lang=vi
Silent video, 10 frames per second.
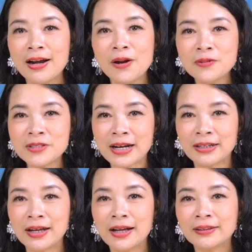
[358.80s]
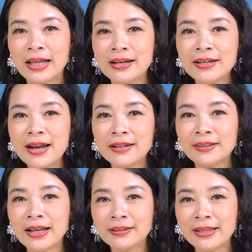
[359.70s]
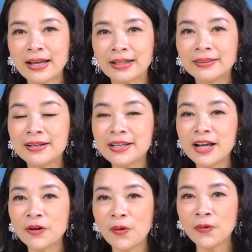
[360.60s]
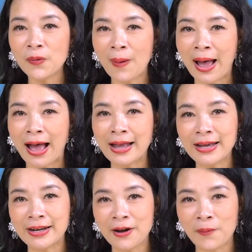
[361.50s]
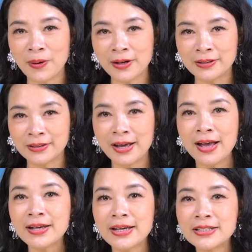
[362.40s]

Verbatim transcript: lâu dần tính nết tính tình tự nhiên ôn hòa, hiền hậu hơn, khí